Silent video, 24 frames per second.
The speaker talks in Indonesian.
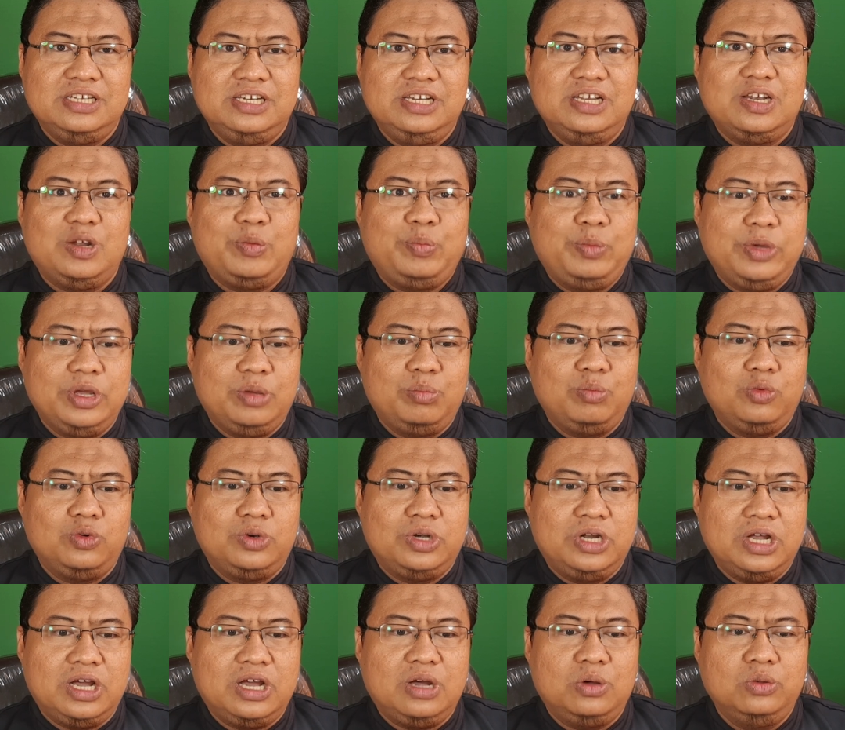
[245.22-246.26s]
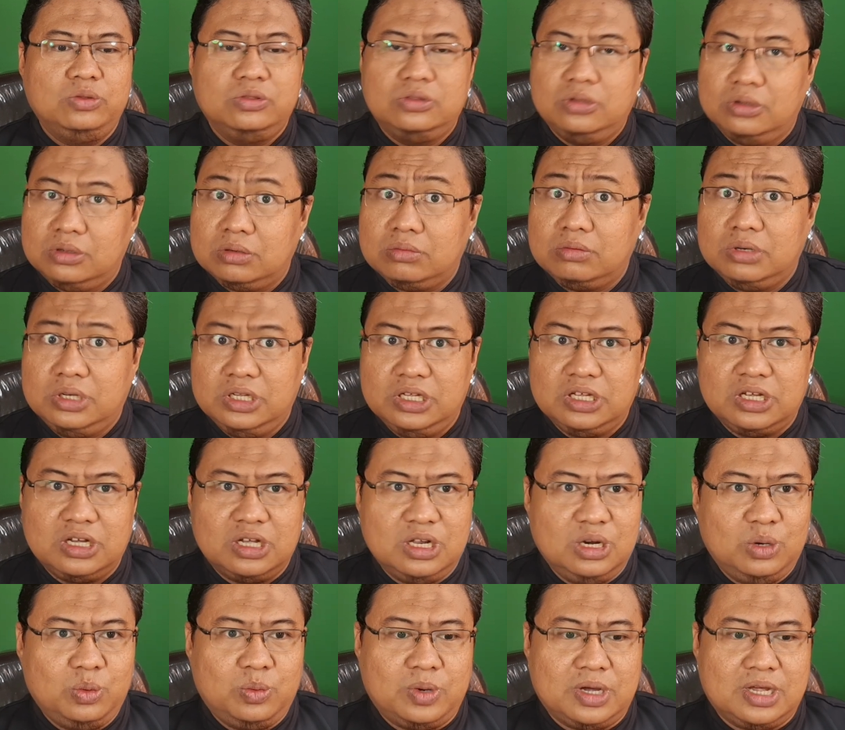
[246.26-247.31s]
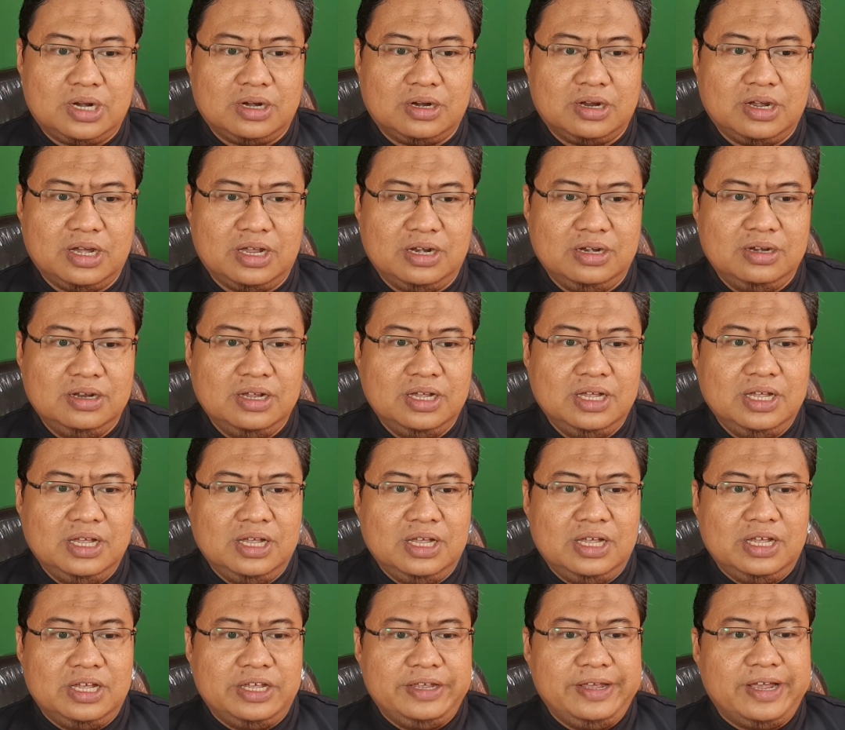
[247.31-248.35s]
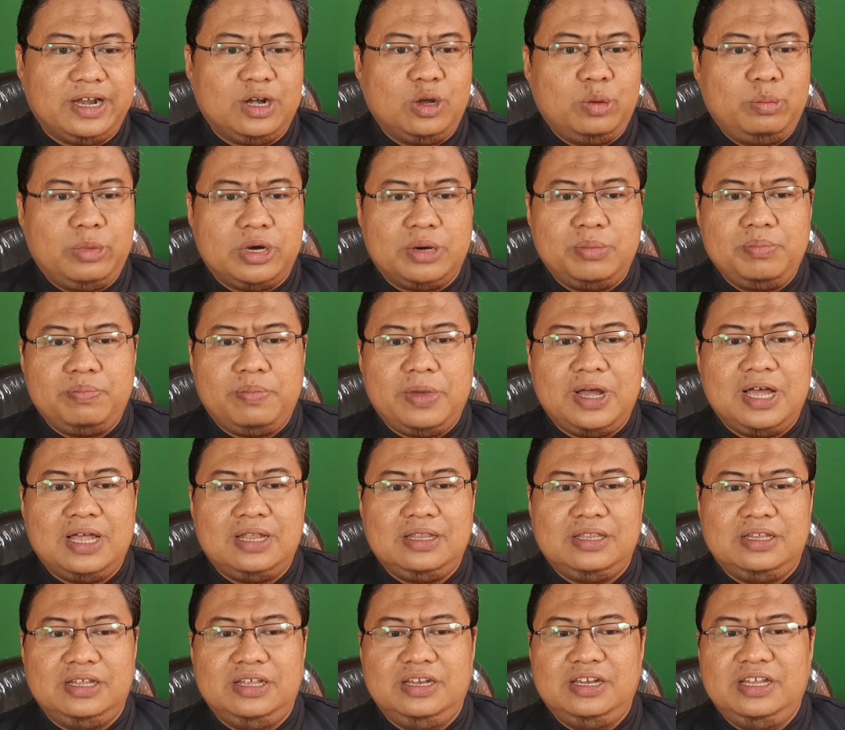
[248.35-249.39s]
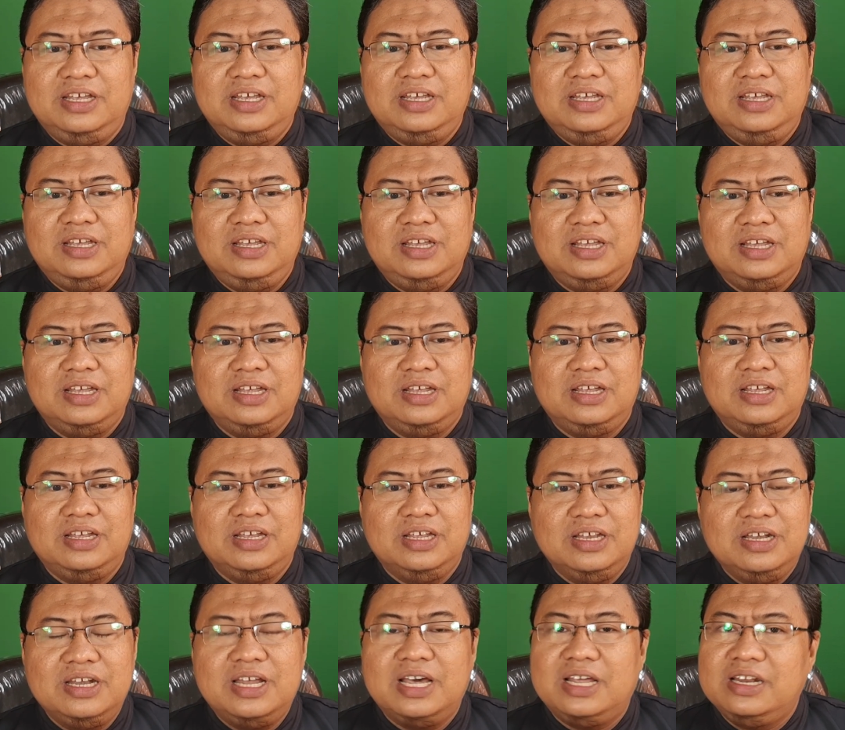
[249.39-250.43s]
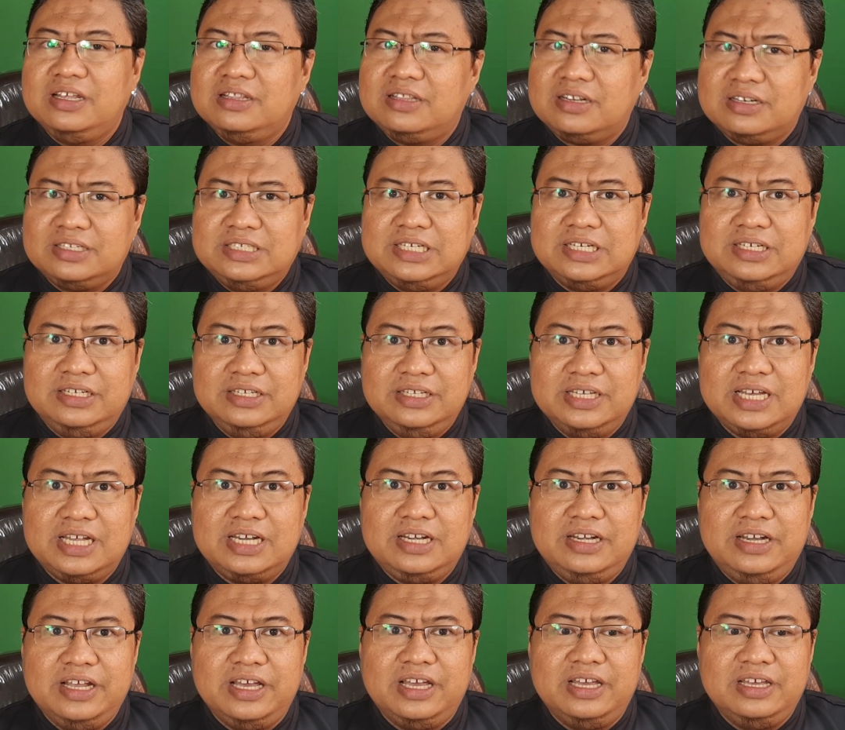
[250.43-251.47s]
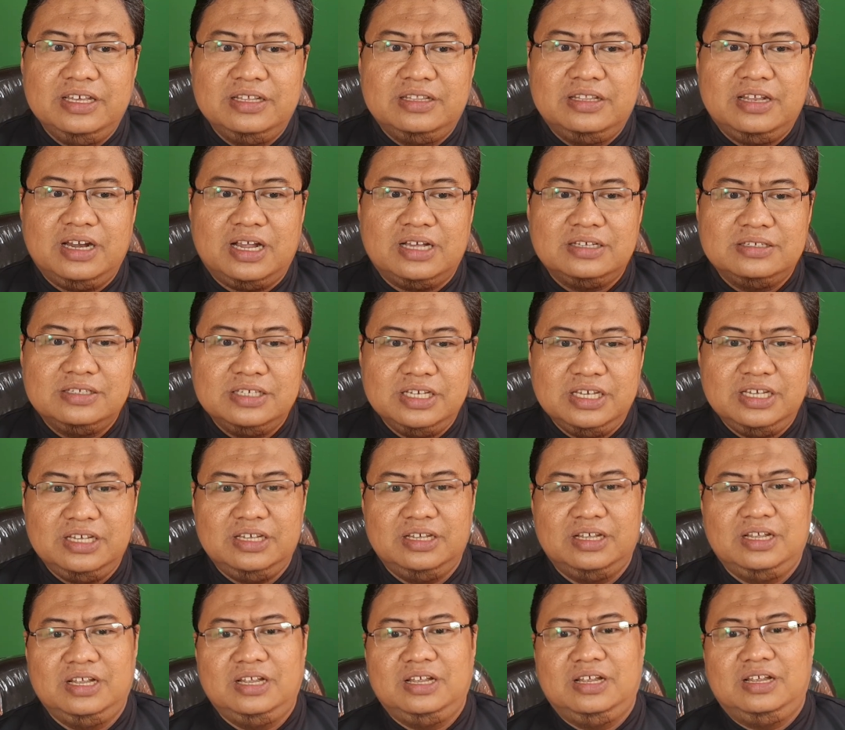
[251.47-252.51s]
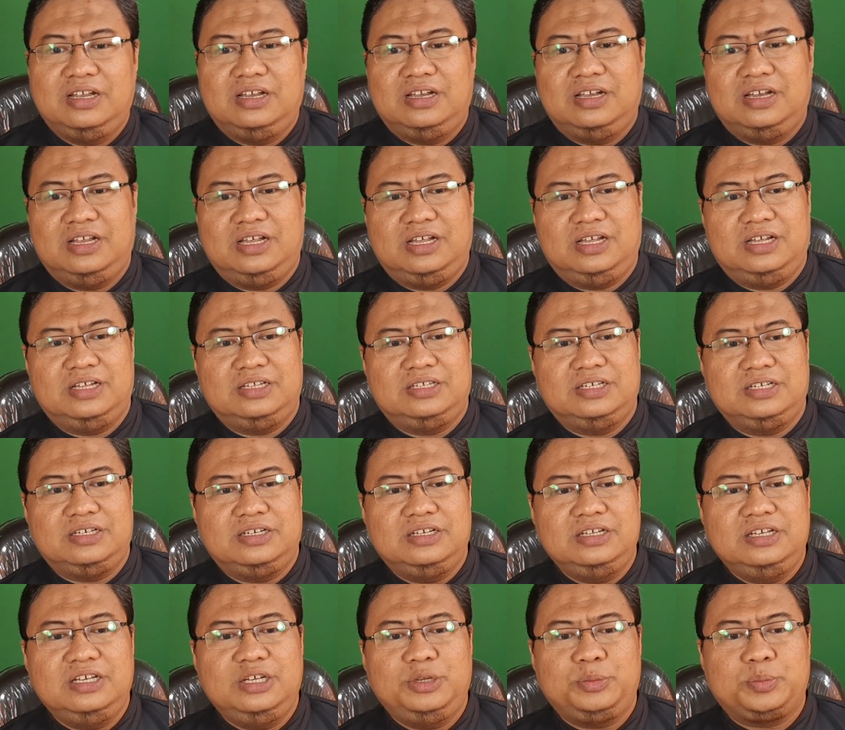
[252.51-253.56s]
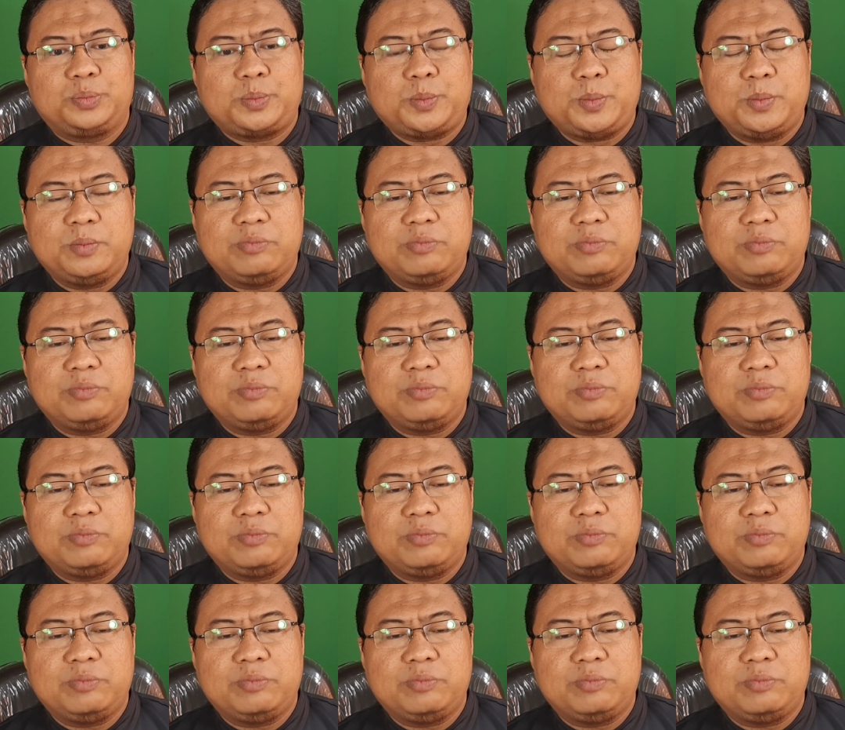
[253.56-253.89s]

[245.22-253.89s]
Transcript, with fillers: ini lebih mudah untuk dikeluarkan. Yang nomor empat, ini hindari terjadinya dehidrasi. Nah, jadi